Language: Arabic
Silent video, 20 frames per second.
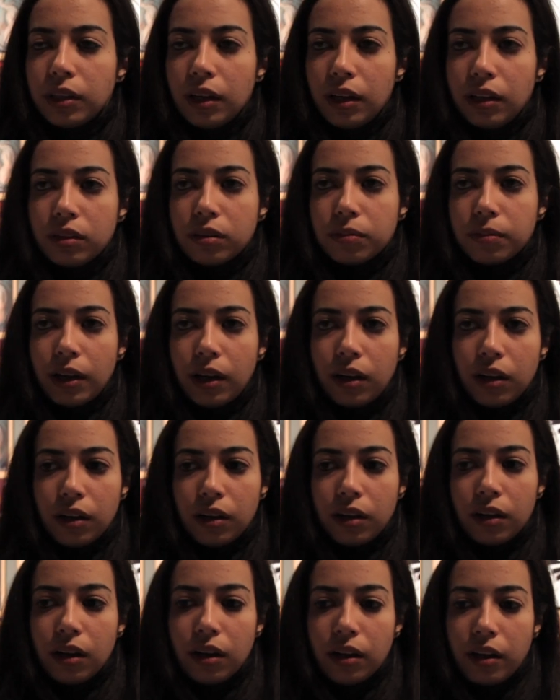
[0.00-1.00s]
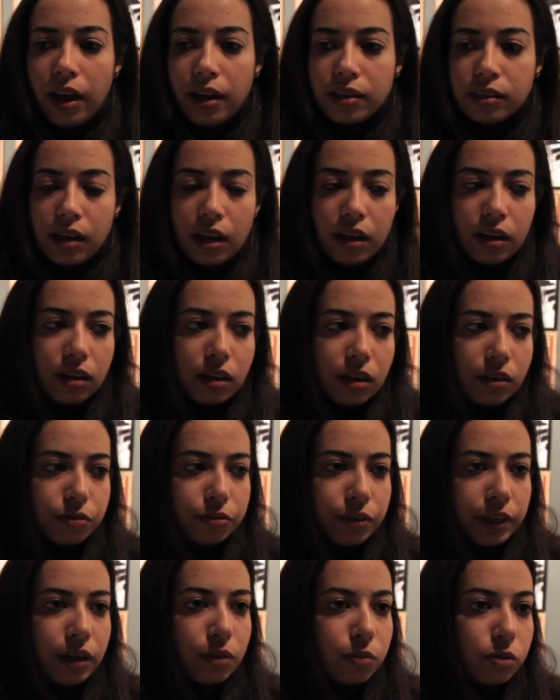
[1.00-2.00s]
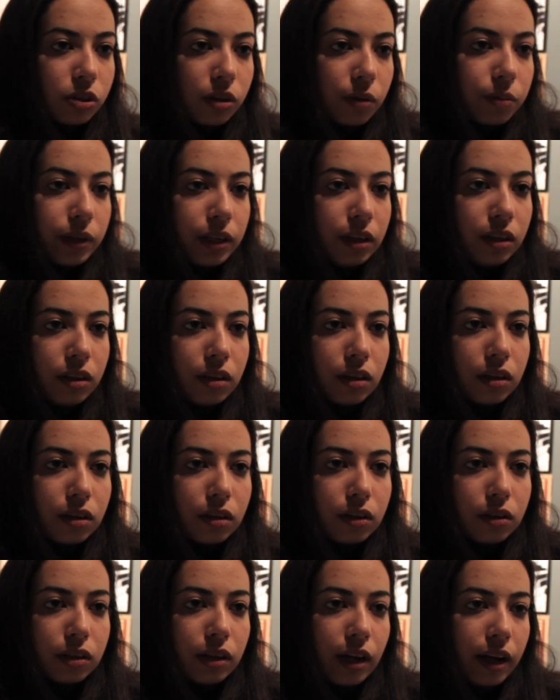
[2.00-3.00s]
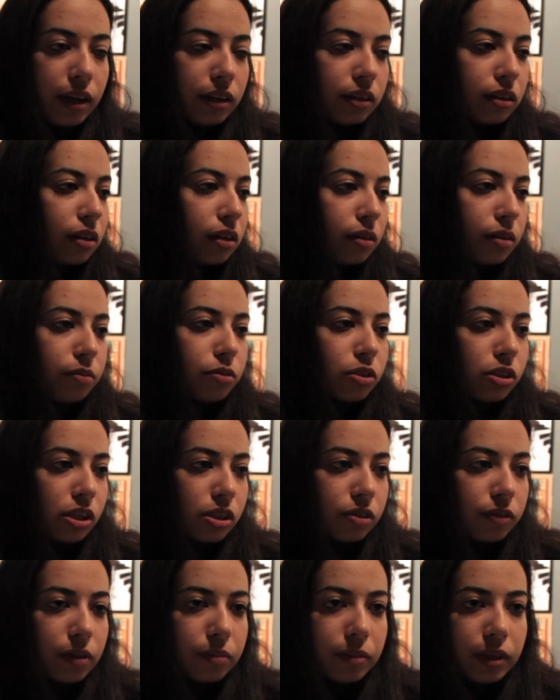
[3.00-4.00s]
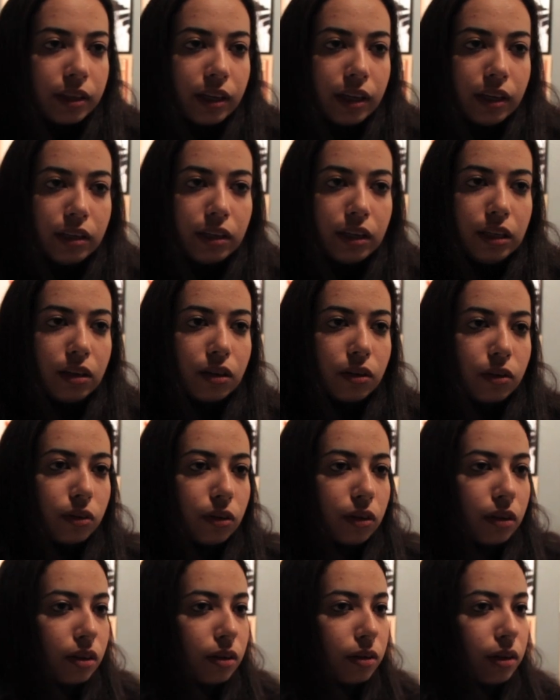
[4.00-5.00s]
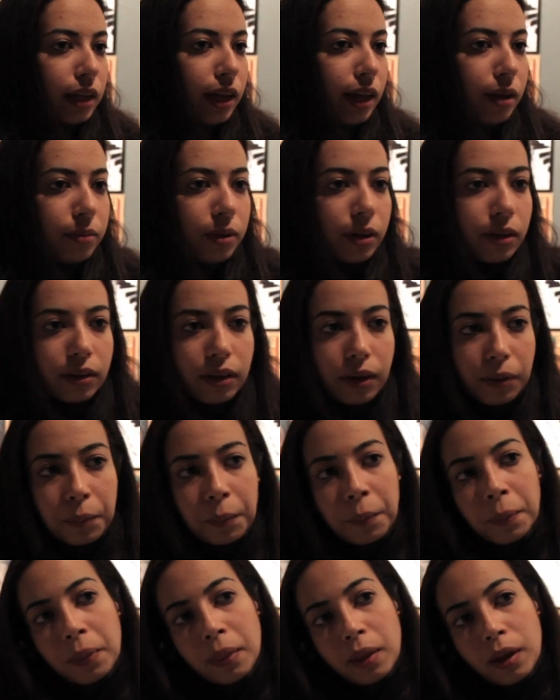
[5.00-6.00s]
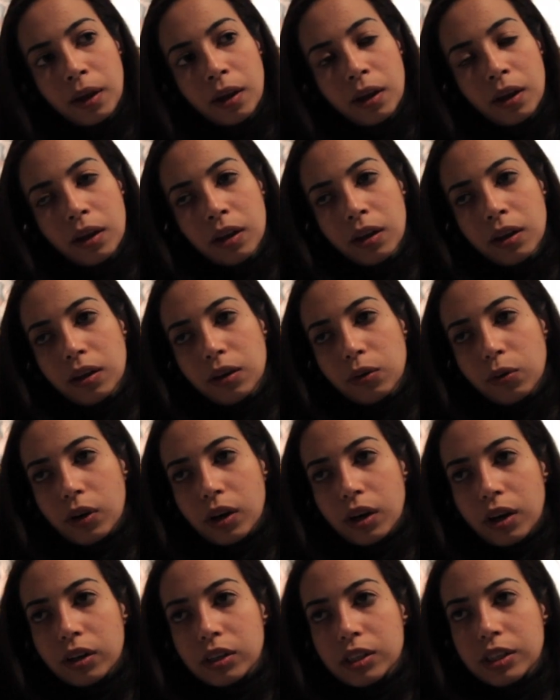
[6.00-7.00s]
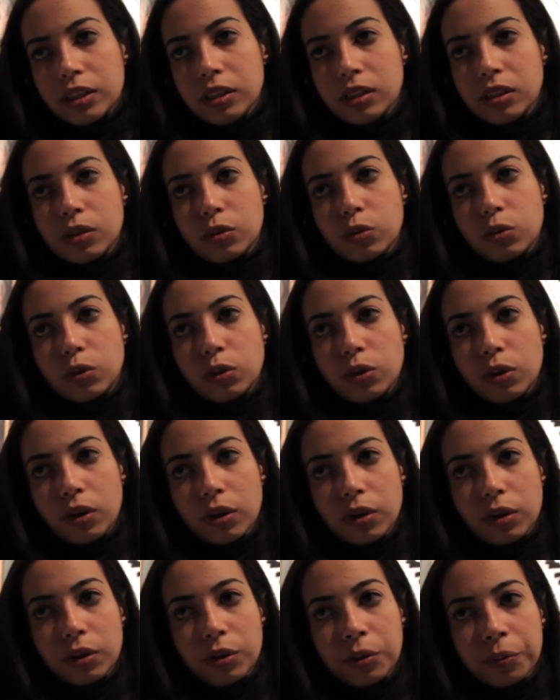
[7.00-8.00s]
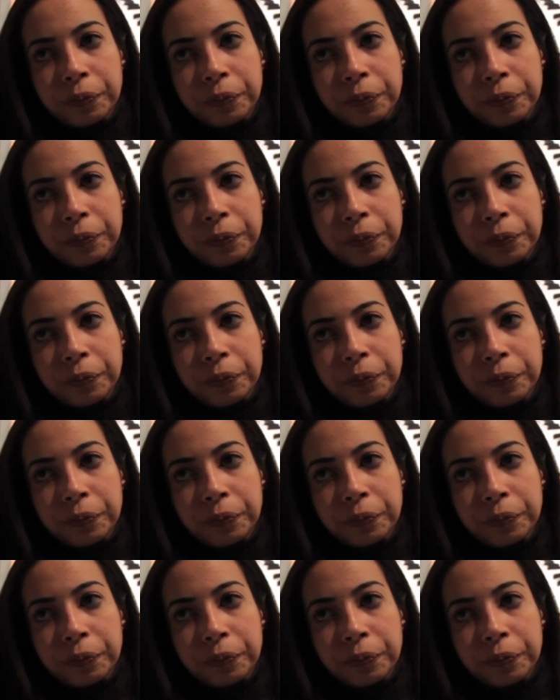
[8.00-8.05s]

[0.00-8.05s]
بدات بقى اسال فين المصابين دخلت المستشفى الميداني اللي هو الجامع ده اللي هو الهرديس و